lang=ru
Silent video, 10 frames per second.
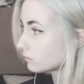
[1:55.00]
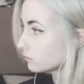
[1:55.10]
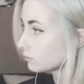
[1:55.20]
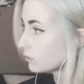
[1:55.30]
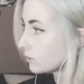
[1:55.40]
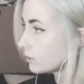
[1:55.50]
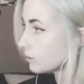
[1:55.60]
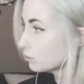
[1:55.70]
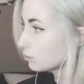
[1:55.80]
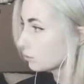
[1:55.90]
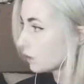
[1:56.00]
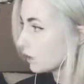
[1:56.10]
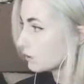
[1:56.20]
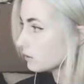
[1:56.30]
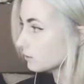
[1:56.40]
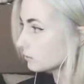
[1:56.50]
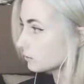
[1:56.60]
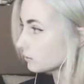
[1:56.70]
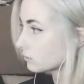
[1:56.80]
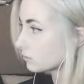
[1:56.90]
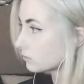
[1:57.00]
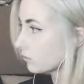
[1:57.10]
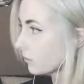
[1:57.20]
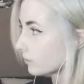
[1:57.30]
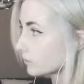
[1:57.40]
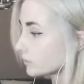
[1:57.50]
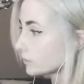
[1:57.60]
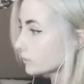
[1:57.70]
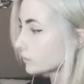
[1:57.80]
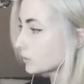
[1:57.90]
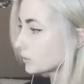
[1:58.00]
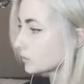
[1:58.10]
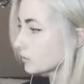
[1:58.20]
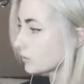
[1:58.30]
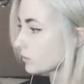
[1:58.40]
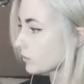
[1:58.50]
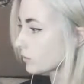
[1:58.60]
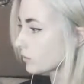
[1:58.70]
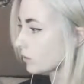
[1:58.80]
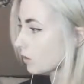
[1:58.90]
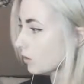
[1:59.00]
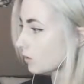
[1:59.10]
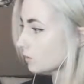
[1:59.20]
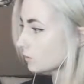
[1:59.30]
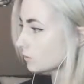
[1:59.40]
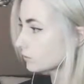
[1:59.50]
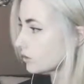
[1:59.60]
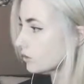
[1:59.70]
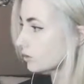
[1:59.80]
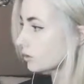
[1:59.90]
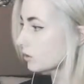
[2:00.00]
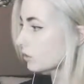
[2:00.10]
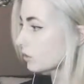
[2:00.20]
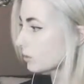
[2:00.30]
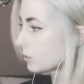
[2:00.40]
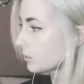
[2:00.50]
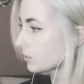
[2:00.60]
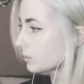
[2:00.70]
Вы... Минуту, блядь. Интернет лучше. Если не знаете, в какую игру его посадил. Дингл Дерпер.